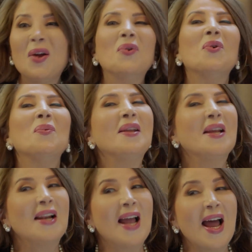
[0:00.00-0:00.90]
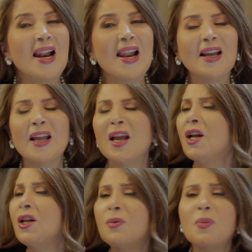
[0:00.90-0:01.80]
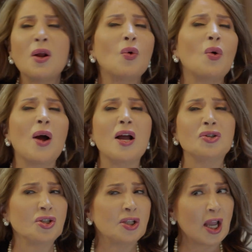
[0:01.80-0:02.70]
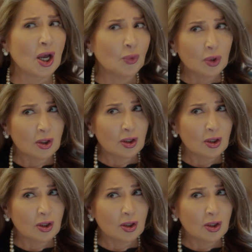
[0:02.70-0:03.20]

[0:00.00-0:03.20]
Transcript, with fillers: ومين اللي قال لك ان مروه وحشتني قوي